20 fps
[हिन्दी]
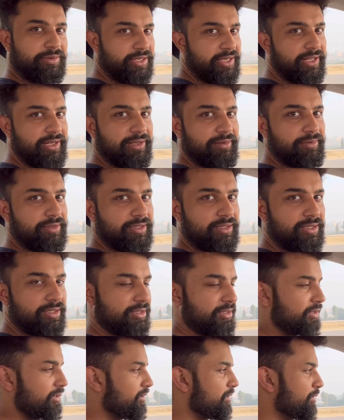में दिल्ली में
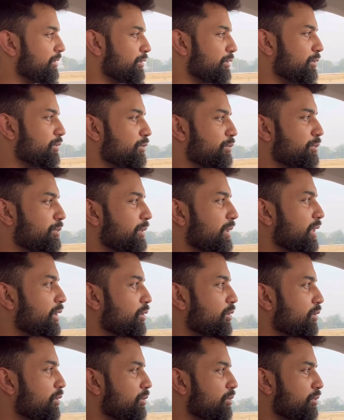हम्म। तो मेरे
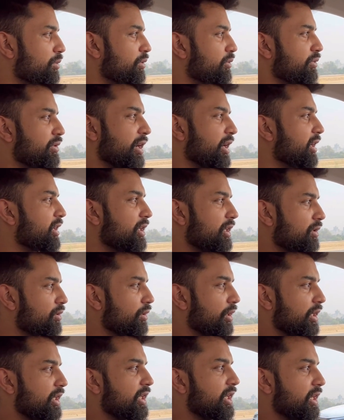को रखनी तो
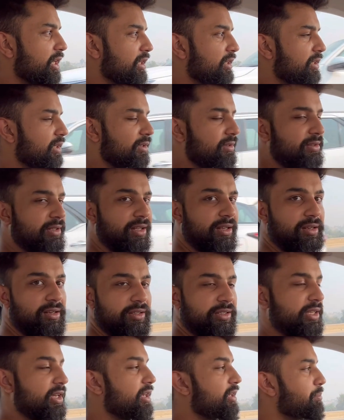नहीं है दस साल
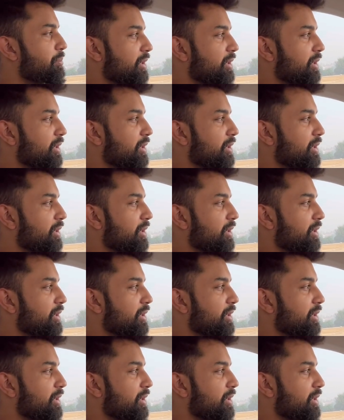या हम्म।